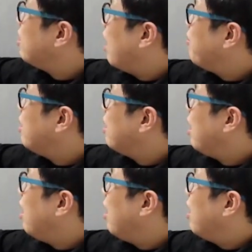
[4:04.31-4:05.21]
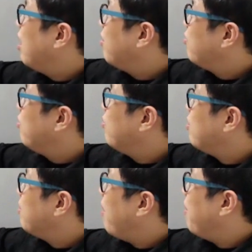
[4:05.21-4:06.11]
남으니까
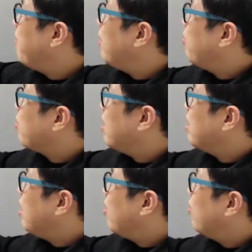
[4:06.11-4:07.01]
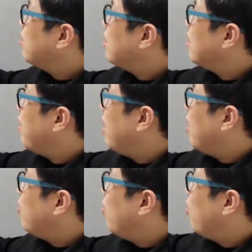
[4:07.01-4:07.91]
물건을 판매를 못하니까 공장이
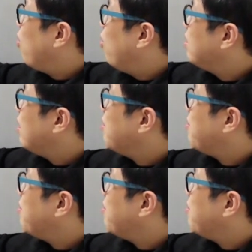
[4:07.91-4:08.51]
망하고 공장이